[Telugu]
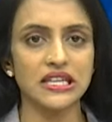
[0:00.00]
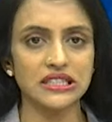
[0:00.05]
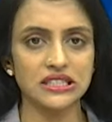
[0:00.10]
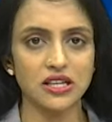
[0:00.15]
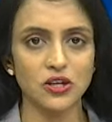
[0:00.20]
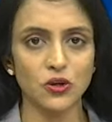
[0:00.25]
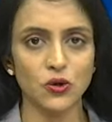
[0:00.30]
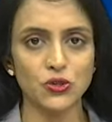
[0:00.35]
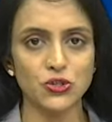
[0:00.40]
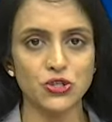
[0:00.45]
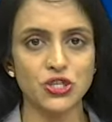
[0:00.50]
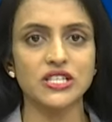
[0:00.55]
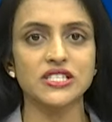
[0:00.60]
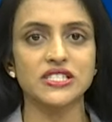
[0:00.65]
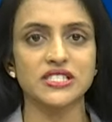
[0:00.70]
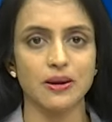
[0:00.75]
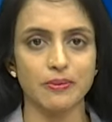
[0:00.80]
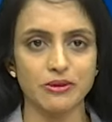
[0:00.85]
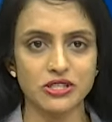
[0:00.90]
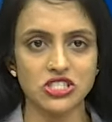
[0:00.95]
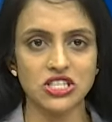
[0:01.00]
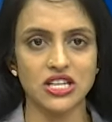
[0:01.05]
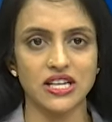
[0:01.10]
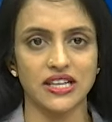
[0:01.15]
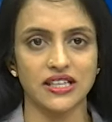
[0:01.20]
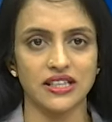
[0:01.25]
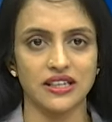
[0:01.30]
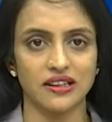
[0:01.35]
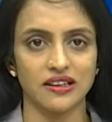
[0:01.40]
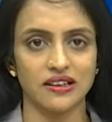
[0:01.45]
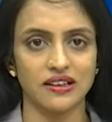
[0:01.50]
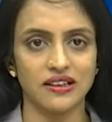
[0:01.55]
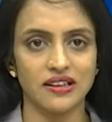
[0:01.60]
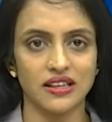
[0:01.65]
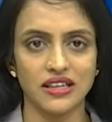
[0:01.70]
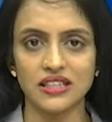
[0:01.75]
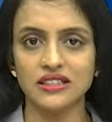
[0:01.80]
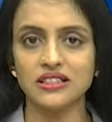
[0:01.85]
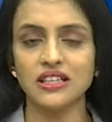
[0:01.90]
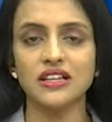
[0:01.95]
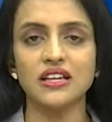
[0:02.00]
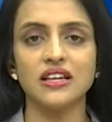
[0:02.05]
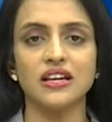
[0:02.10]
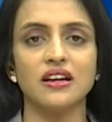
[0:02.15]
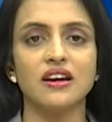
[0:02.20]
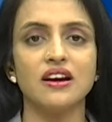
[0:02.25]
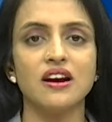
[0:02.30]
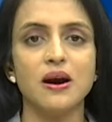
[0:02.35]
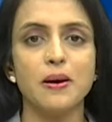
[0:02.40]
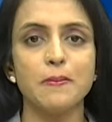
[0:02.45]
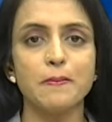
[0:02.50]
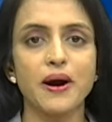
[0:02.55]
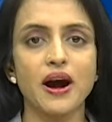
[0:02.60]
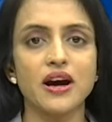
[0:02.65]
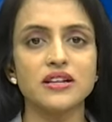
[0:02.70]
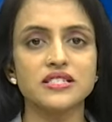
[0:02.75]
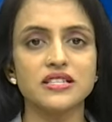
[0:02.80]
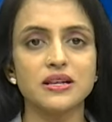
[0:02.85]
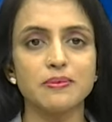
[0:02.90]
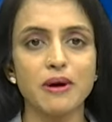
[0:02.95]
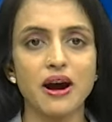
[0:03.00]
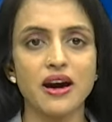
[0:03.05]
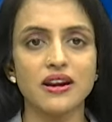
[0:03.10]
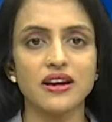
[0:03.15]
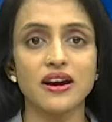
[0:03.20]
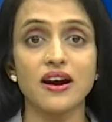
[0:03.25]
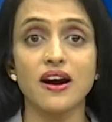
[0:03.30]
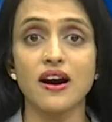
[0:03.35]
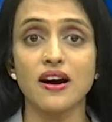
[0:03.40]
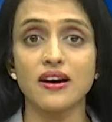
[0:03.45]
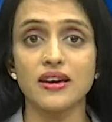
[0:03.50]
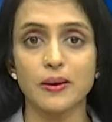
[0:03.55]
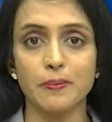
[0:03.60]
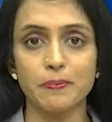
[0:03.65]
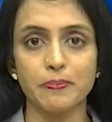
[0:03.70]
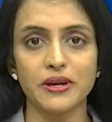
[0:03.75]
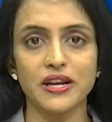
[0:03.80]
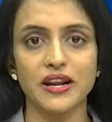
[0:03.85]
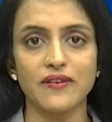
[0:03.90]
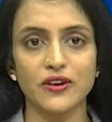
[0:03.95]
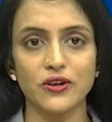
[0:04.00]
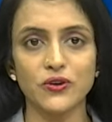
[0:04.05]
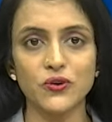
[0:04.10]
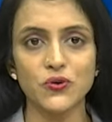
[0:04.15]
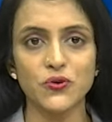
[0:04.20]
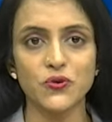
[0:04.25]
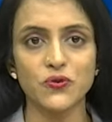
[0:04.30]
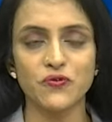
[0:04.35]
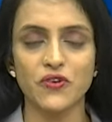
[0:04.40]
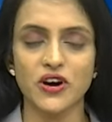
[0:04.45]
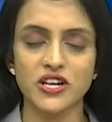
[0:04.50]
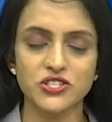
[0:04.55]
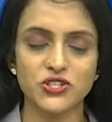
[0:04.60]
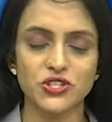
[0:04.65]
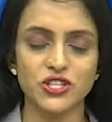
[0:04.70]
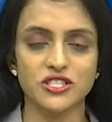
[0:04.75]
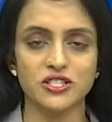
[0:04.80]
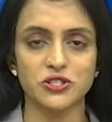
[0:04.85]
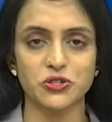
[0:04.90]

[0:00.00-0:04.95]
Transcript: నేతలకు వచ్చిన సమస్యలేంటి ఇంతకీ పార్టీ మారే ఆ ఎంపీలెవరు వాచ్ ది